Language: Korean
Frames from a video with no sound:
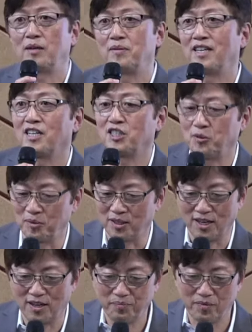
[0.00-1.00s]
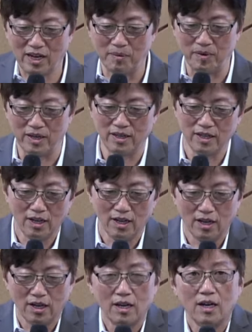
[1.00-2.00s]
하겠습니다. 아멘.
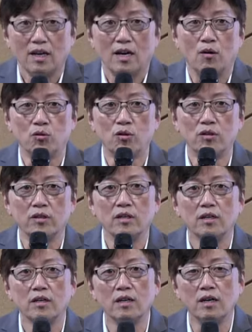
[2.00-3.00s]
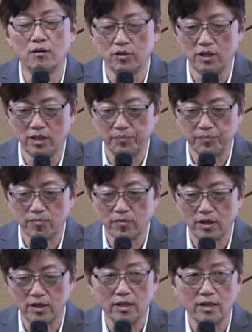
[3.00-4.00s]
오늘 어, 우리
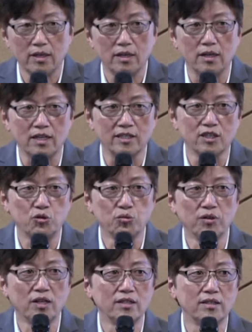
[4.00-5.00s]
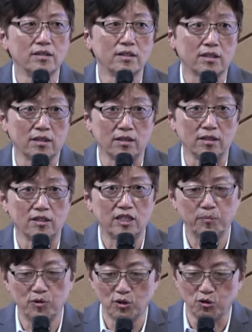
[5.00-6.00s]
굉장히 중요한 그
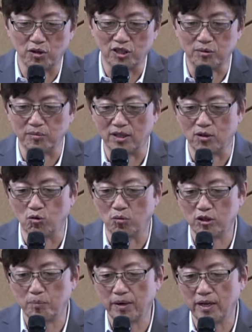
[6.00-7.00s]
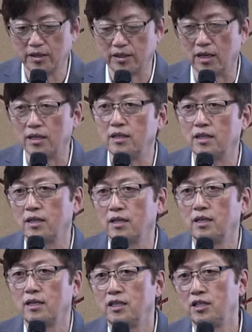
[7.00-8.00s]
챕터에 들어왔습니다. 로마서 8장
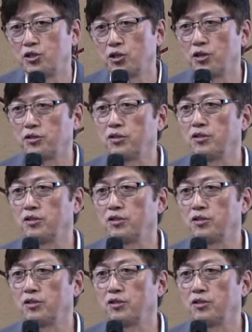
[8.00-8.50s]
1절에서